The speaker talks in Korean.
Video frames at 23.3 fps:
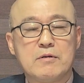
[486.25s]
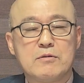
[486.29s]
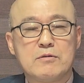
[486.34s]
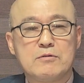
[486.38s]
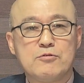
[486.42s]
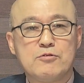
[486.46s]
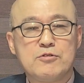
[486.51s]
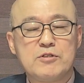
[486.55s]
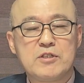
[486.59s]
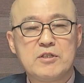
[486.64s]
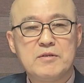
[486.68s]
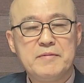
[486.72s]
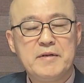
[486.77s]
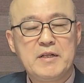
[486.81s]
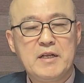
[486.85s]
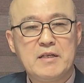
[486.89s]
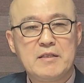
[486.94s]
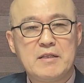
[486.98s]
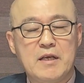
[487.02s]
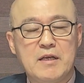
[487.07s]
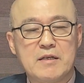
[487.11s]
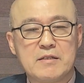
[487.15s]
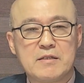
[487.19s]

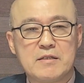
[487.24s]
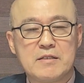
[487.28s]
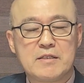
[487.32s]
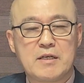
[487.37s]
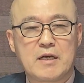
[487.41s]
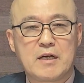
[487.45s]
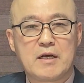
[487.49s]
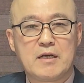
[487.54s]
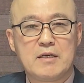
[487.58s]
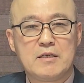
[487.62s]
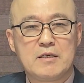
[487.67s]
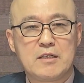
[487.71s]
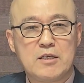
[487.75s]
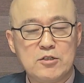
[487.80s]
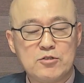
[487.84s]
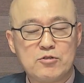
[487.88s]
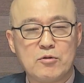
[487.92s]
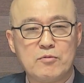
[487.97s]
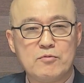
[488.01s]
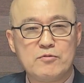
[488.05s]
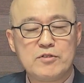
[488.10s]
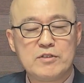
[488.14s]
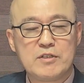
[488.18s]
유시민에 대해서 제가 이
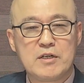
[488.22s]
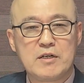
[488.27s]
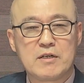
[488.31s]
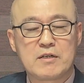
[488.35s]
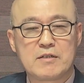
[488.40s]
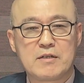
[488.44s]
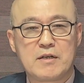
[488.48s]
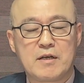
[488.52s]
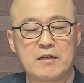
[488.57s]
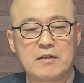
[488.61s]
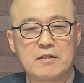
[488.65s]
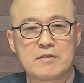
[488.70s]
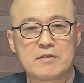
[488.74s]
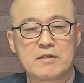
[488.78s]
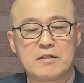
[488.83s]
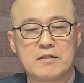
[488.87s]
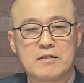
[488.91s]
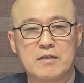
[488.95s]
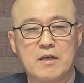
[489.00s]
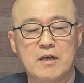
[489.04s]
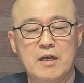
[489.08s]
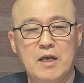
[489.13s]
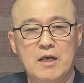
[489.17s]
기소 문제를 꺼낸
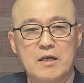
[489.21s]
것은